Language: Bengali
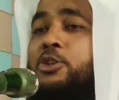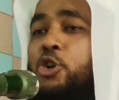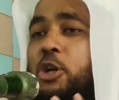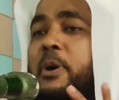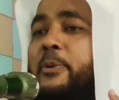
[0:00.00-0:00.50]

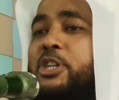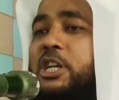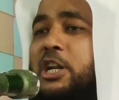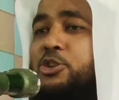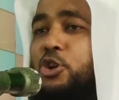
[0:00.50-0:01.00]
সহিভাবে
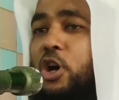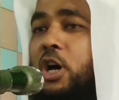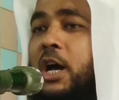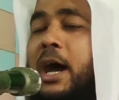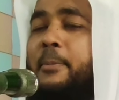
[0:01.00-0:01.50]
শিখার জন্য
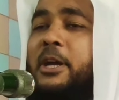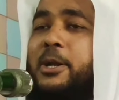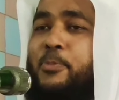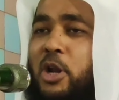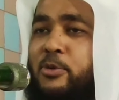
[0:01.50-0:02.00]
আমি
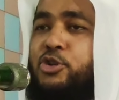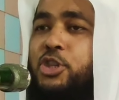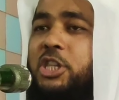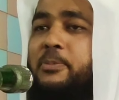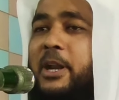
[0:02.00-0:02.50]
একটা পরামর্শ
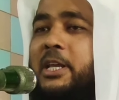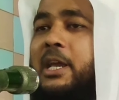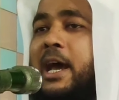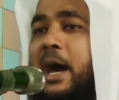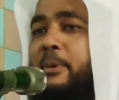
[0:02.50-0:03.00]
দিতে পারি
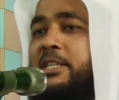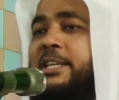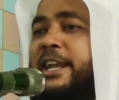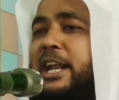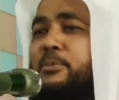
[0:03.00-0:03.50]
আমার
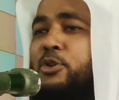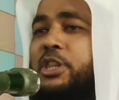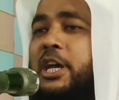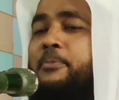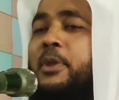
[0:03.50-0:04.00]
চ্যানেলের
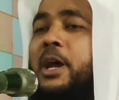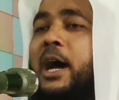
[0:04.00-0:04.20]
মধ্যে